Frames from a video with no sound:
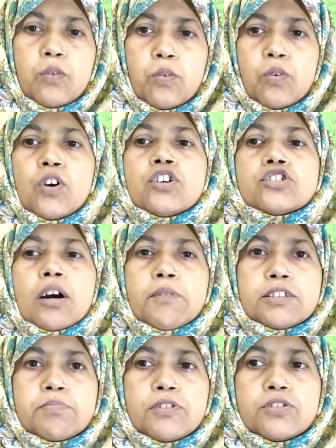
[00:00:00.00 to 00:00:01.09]
ও
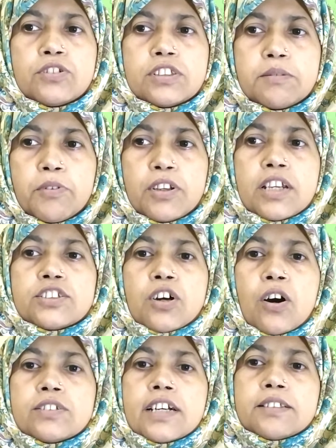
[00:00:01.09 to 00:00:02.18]
সমাজবদ্ধ জীবনের
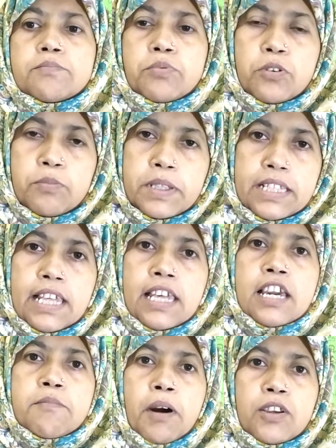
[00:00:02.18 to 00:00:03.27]
সহজাত প্রবৃতি
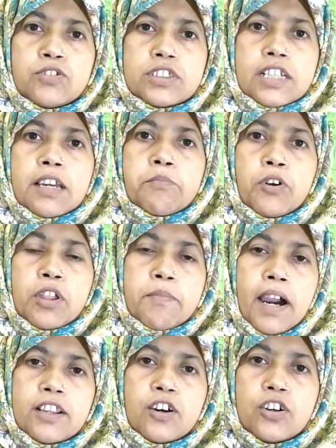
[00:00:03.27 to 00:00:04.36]
মানুষকে
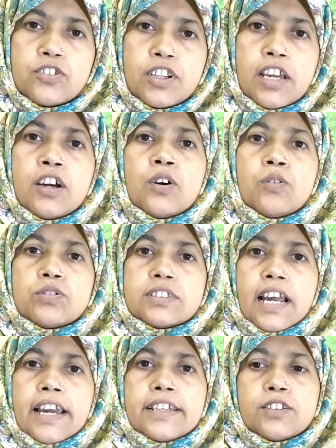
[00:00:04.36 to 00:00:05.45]
পরিবার গঠনে
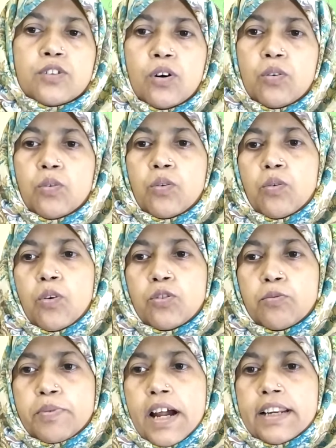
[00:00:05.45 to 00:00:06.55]
উৎসাহিত ও
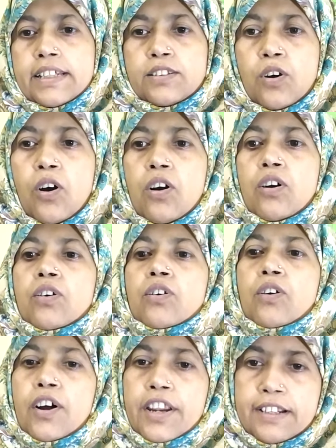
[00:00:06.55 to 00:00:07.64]
অনুপ্রাণিত
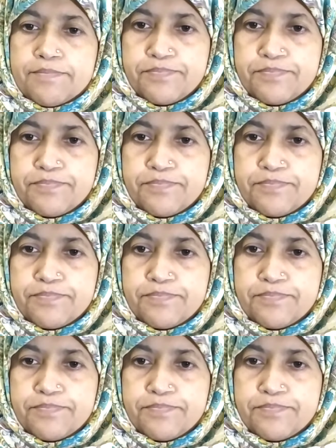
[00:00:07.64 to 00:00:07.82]
করে